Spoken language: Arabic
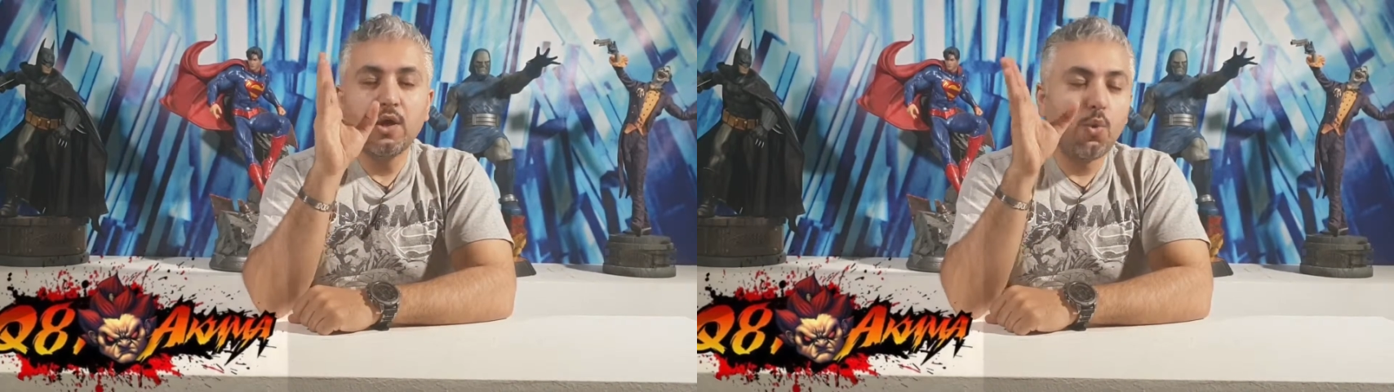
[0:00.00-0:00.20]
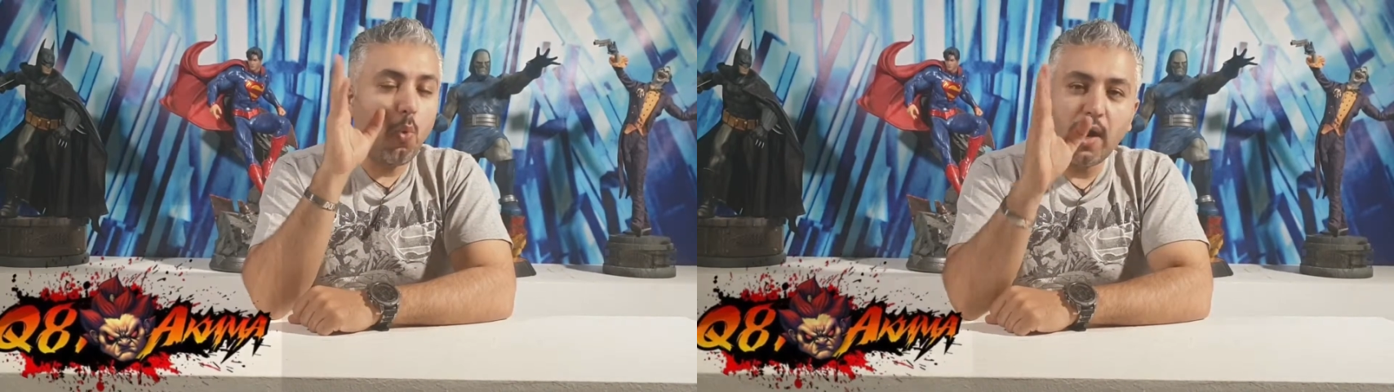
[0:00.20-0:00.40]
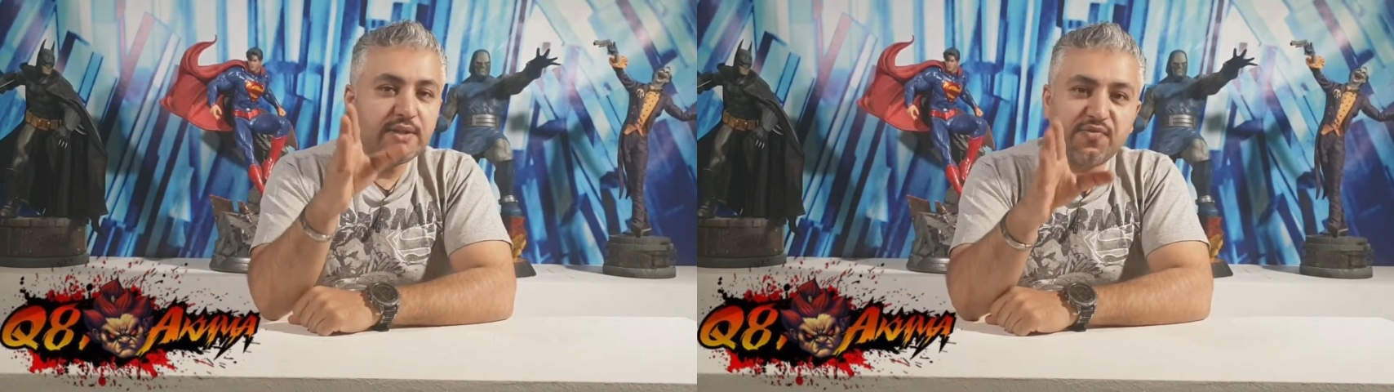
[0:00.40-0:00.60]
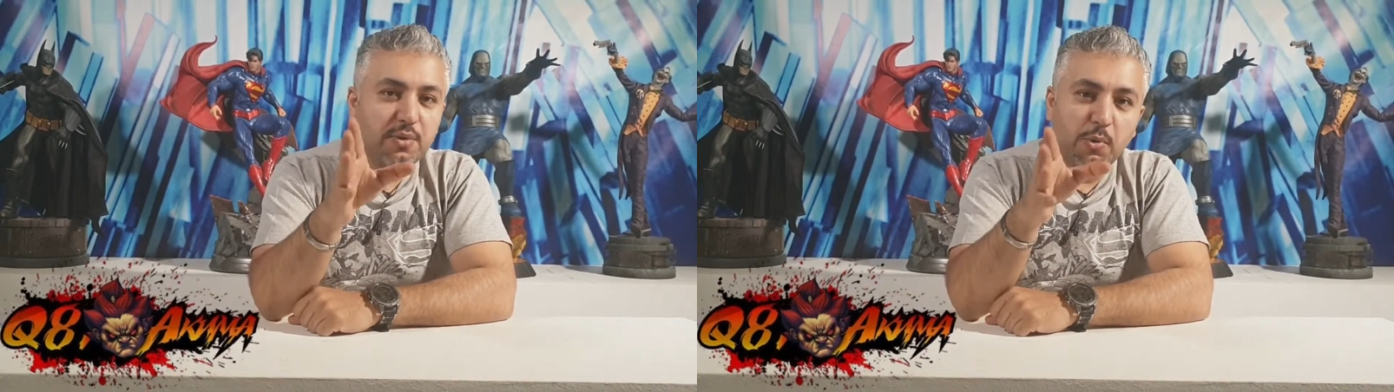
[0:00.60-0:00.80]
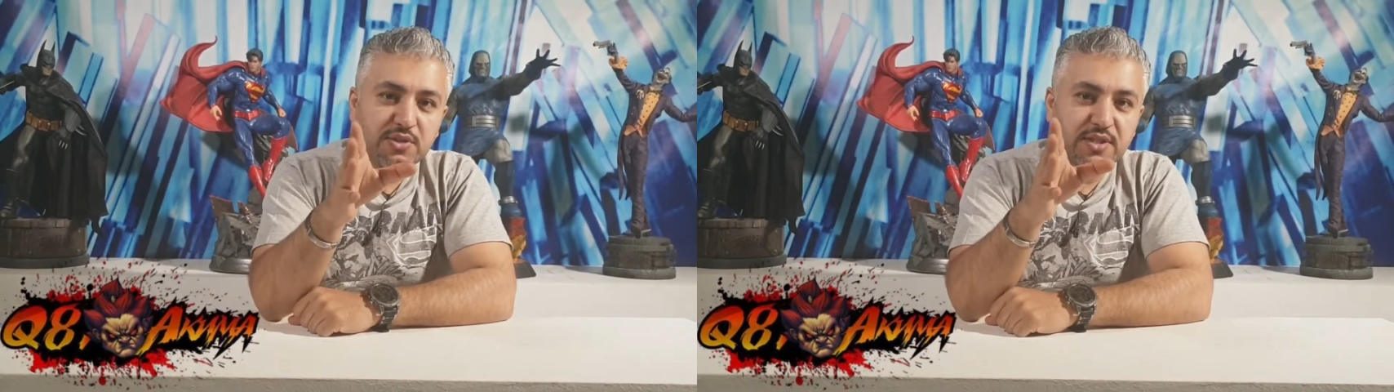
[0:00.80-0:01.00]
وايد في
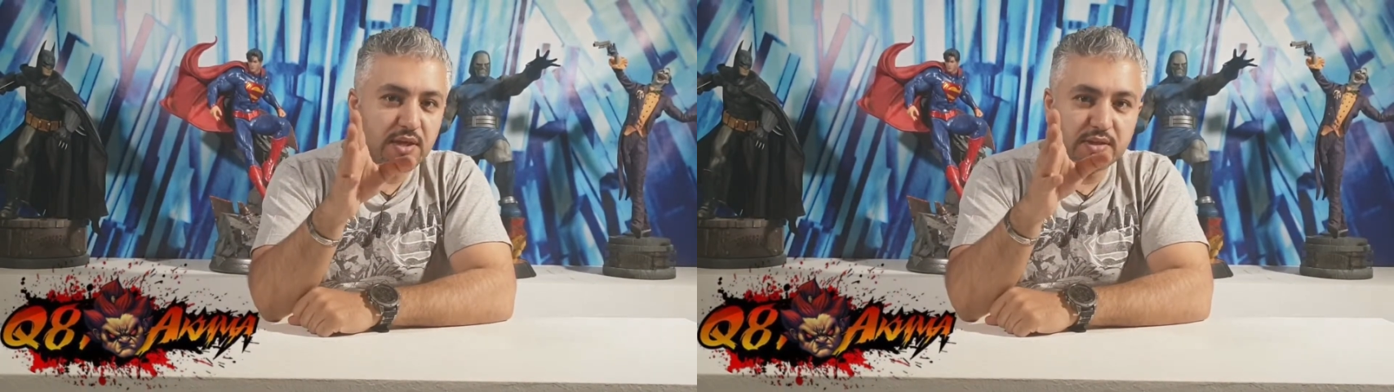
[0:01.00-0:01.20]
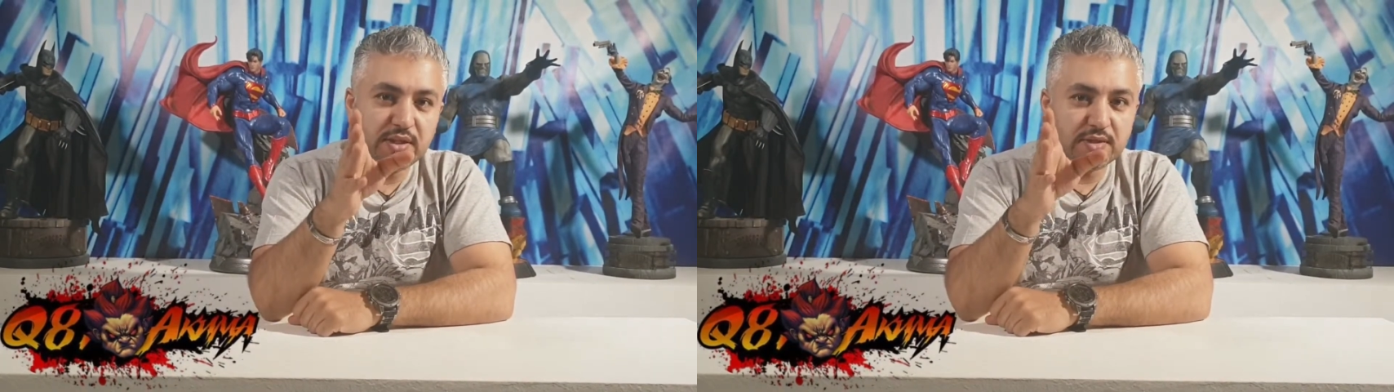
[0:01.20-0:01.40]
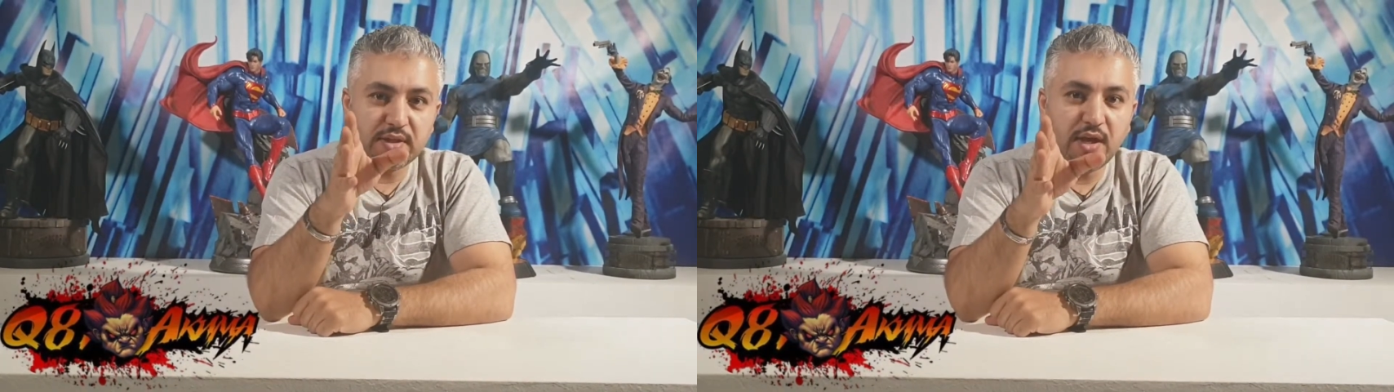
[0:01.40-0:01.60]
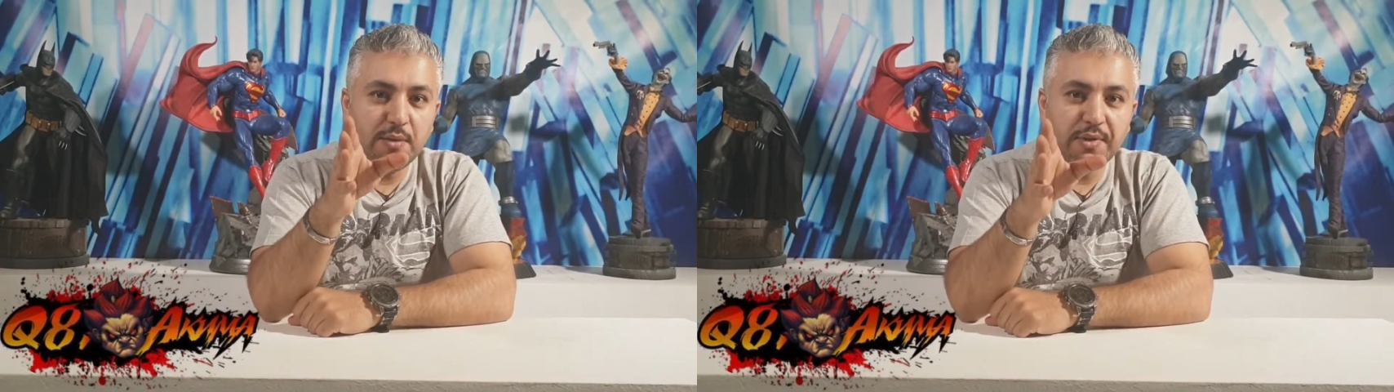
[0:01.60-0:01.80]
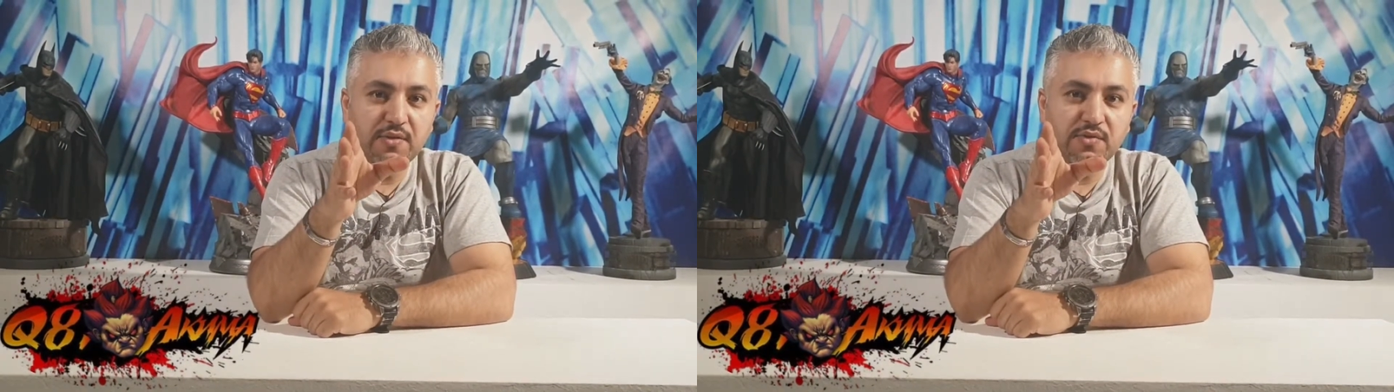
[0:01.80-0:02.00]
بوسترات تقدر تطلعها
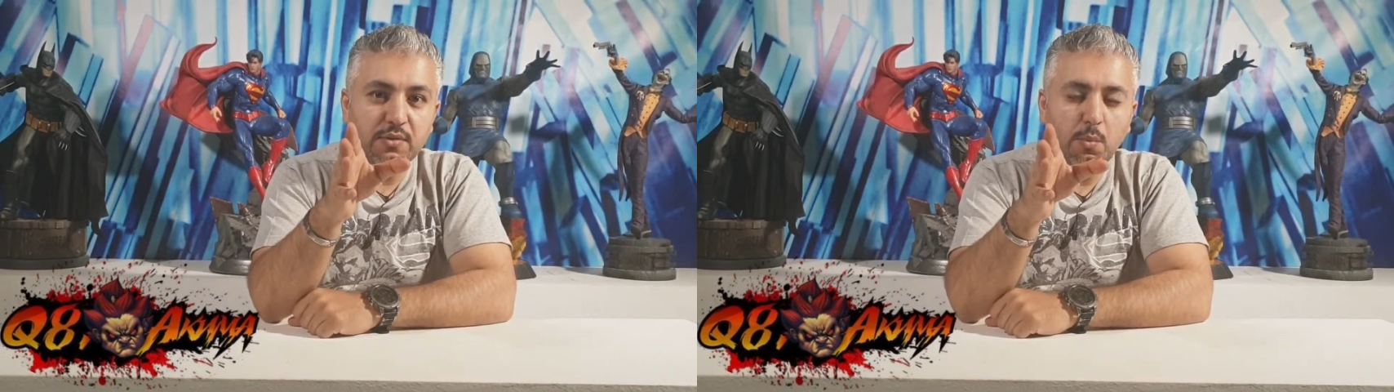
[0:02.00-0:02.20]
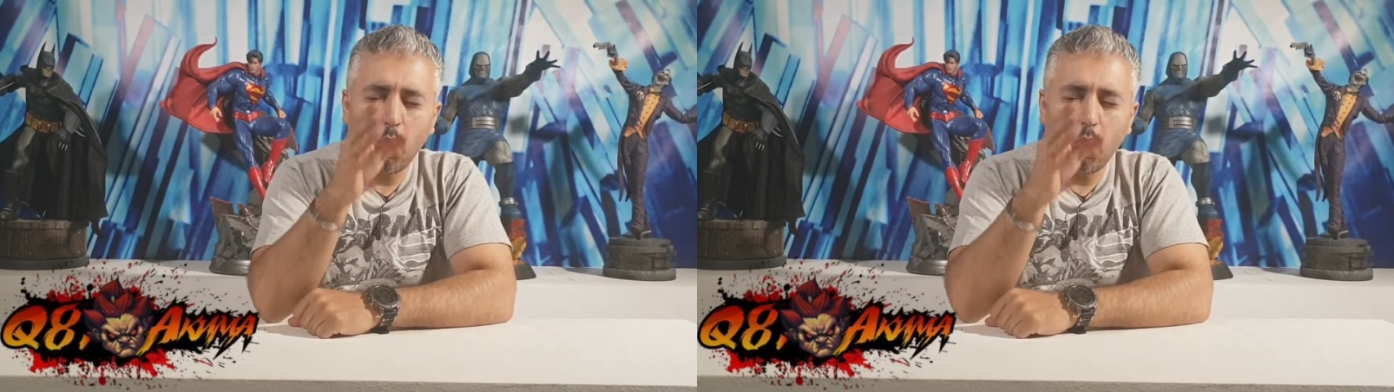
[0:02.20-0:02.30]
من هالفيلم